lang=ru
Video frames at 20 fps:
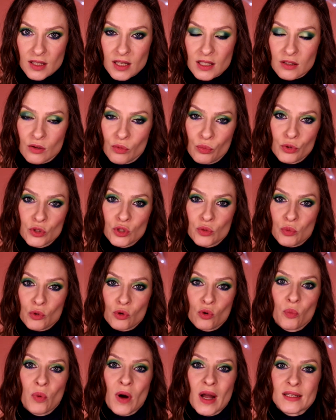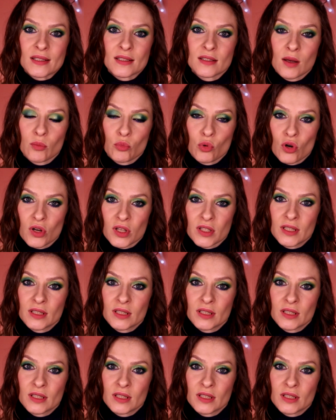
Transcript: если вы будете покупать наборы